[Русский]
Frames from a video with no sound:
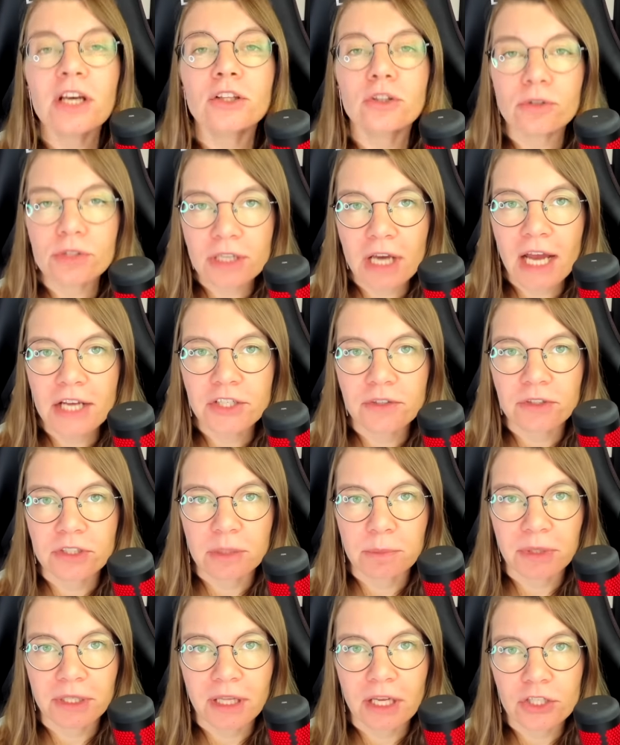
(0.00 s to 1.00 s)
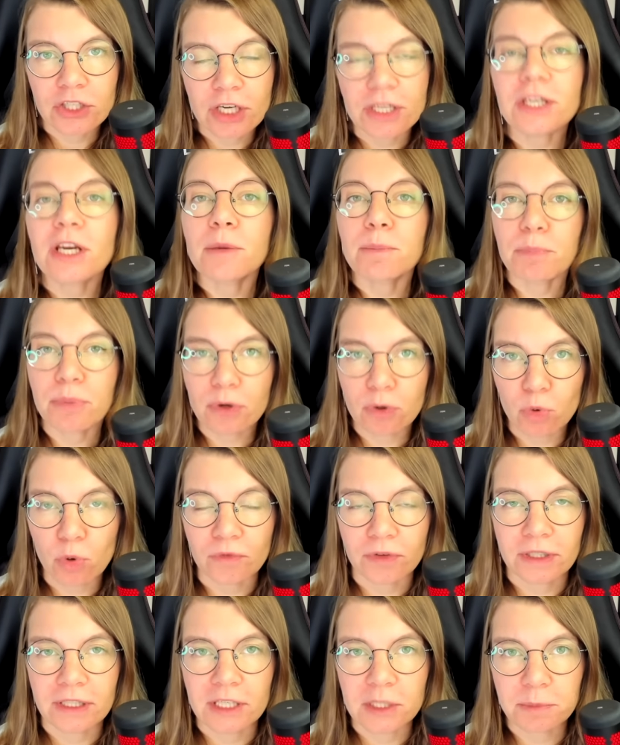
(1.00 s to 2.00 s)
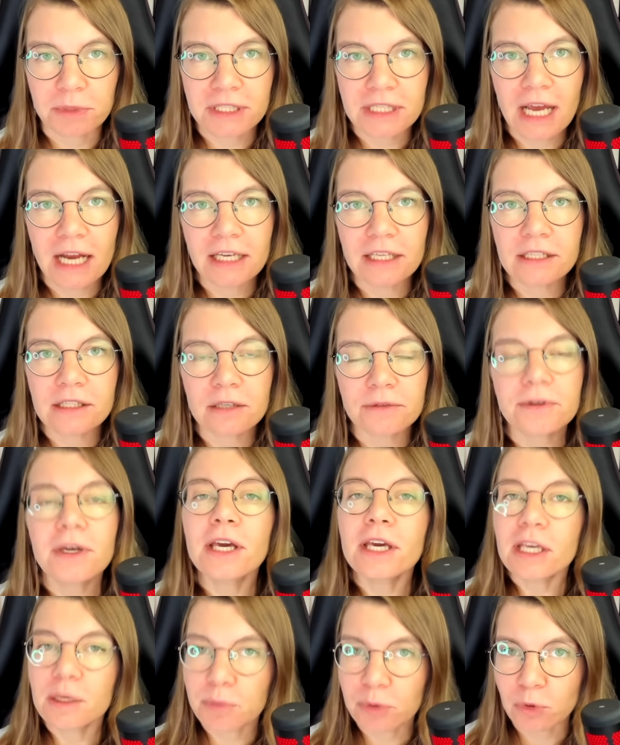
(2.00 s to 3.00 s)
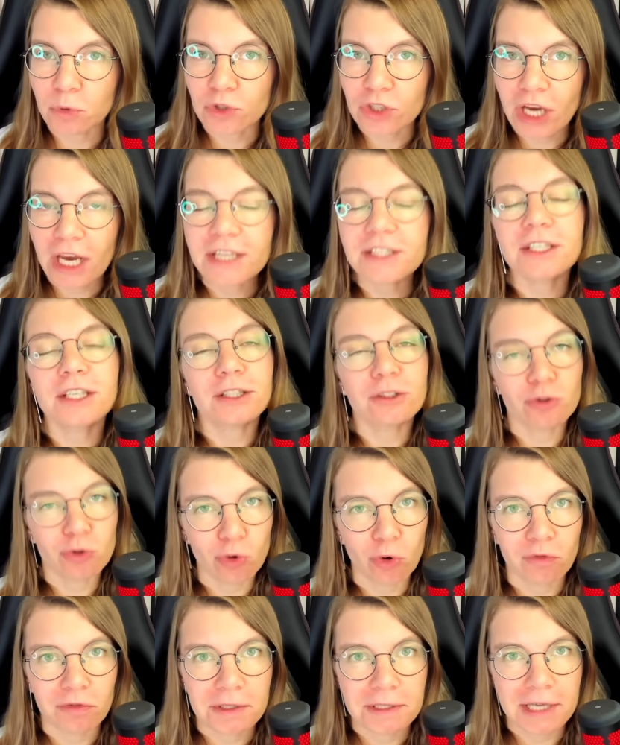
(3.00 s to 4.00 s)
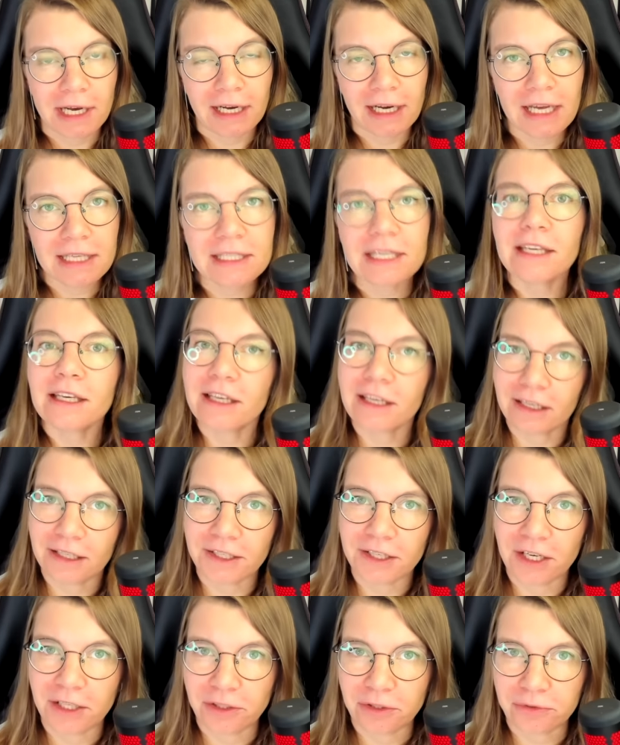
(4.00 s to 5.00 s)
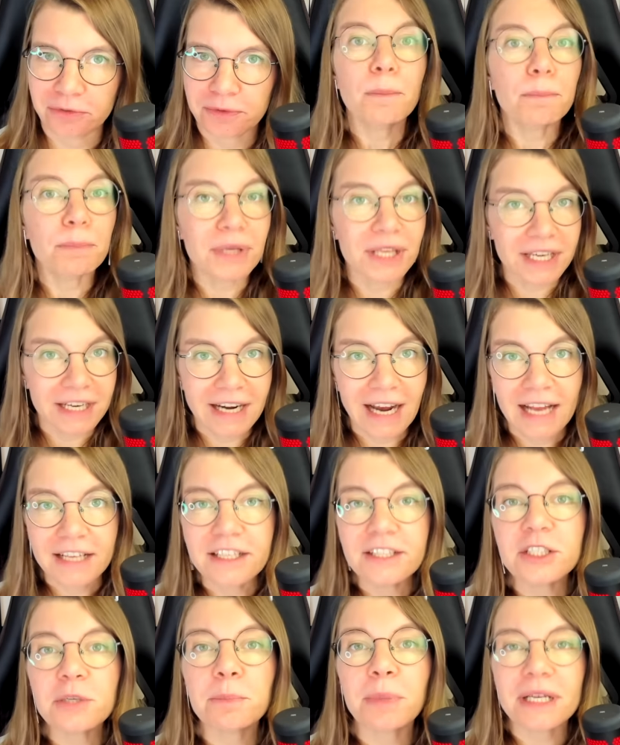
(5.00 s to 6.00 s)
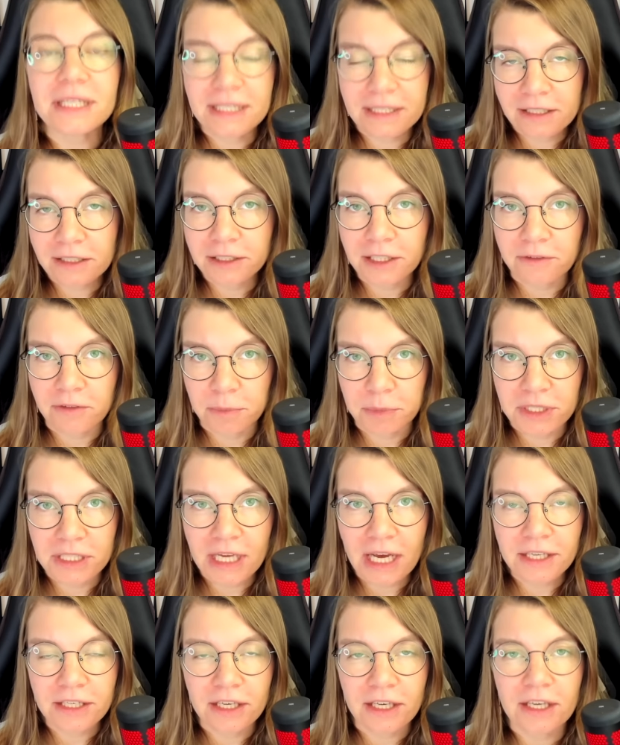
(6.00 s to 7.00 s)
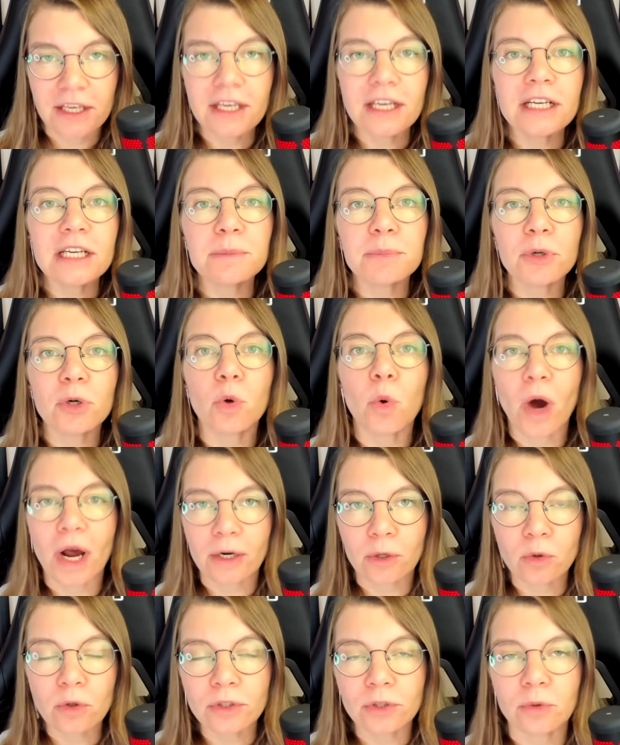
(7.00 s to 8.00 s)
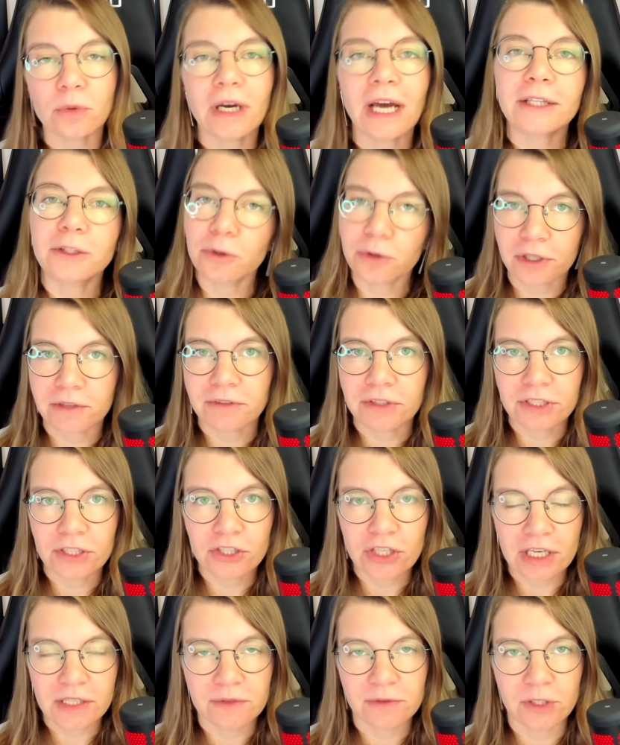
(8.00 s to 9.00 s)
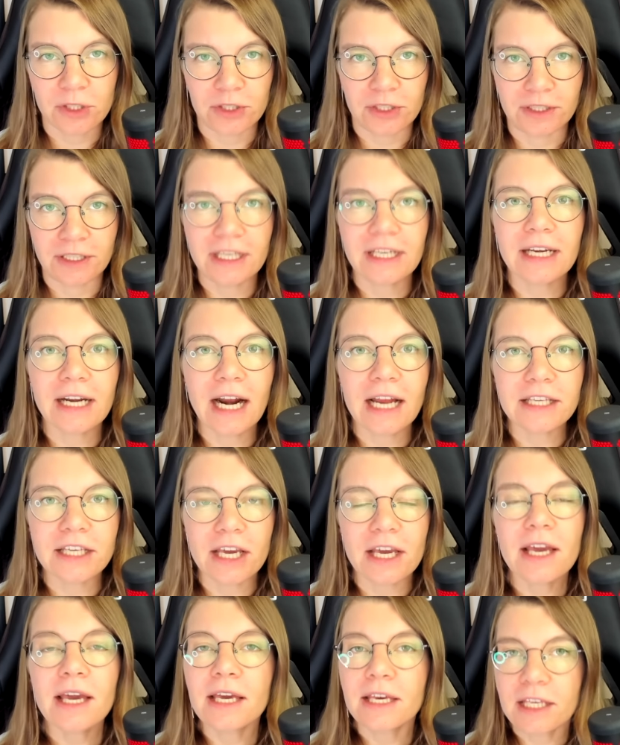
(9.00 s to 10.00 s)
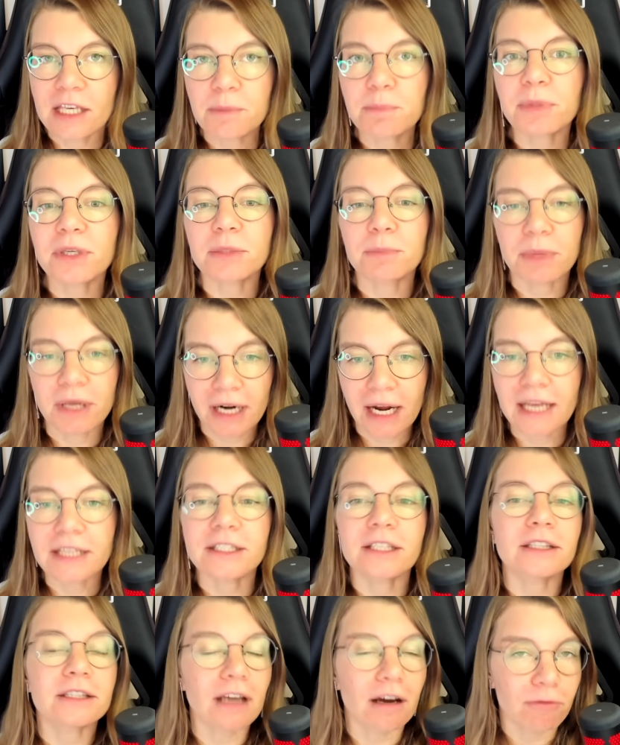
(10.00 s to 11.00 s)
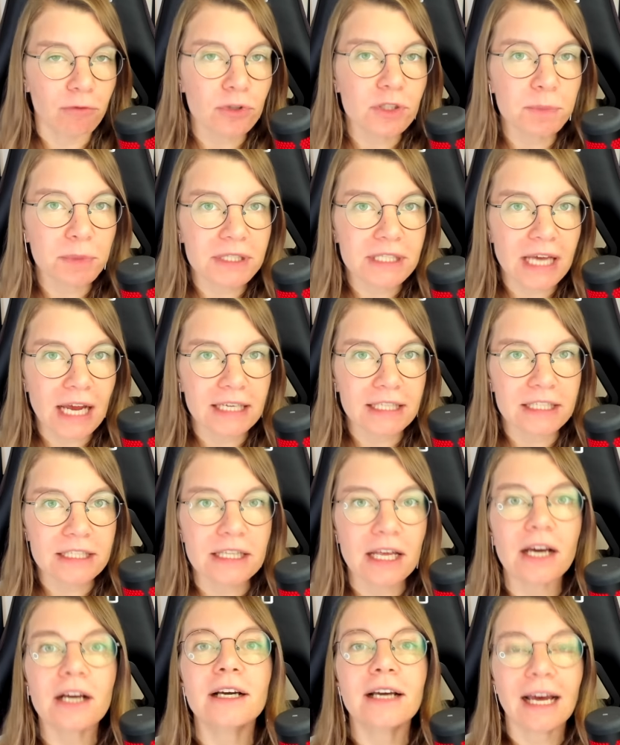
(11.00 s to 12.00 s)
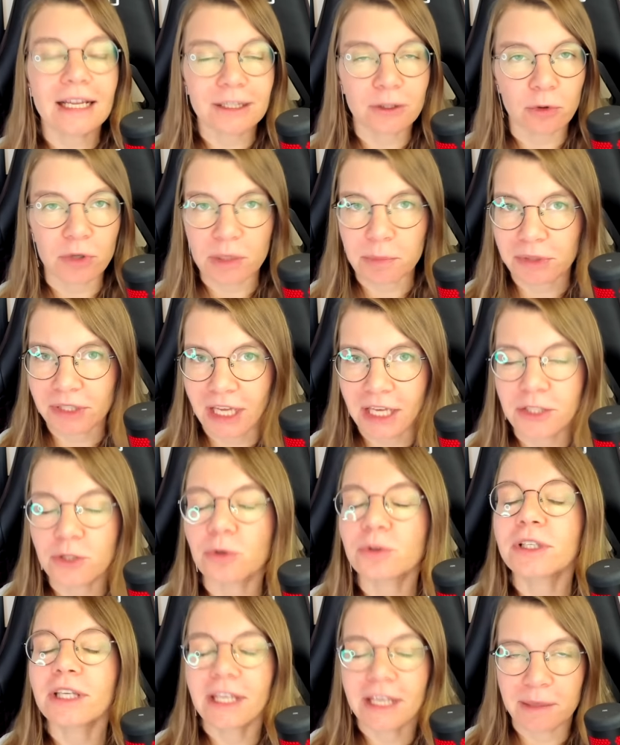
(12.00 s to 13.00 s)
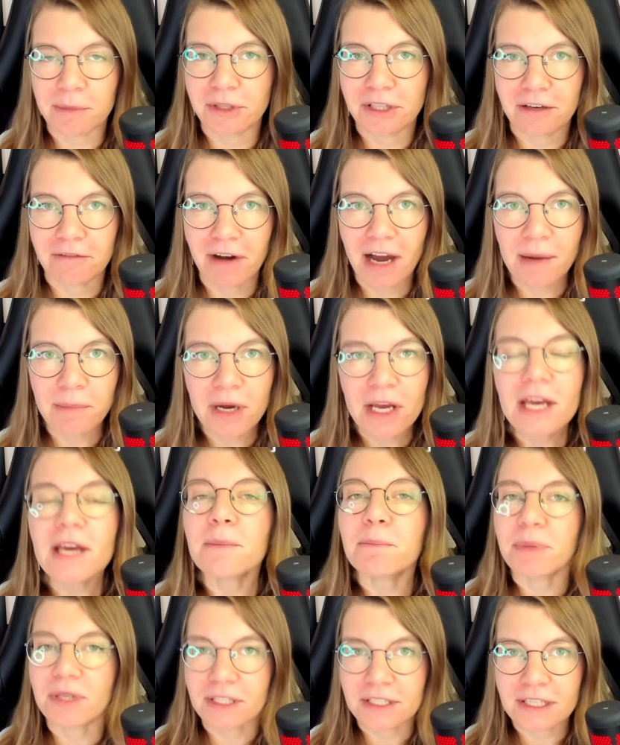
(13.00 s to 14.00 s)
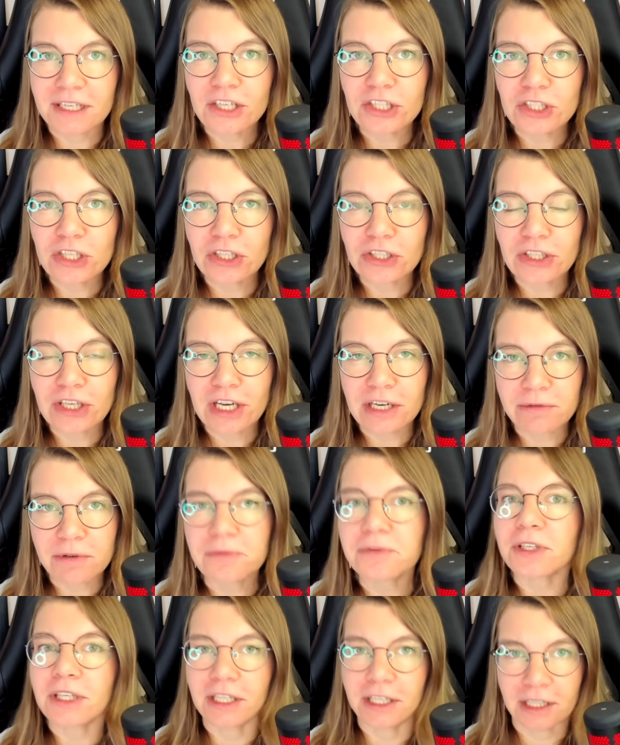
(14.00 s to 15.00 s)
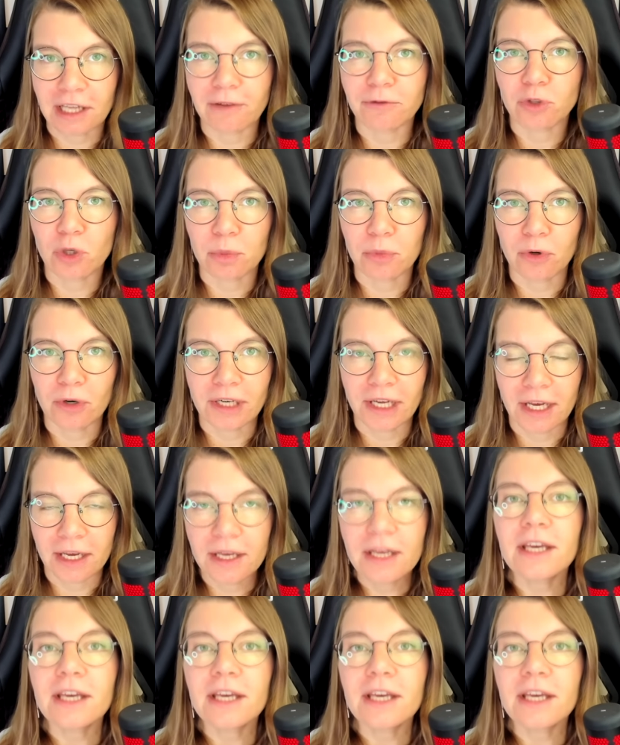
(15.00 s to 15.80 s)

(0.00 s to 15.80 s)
то скачивайте приложение «Профи для специалистов» и получайте новые заказы и клиентов. Переходите по ссылке в описании или по QR-коду, который вы сейчас видите на экране, и подбирайте того специалиста, который подойдет именно вам, без лишних нервов и головной боли.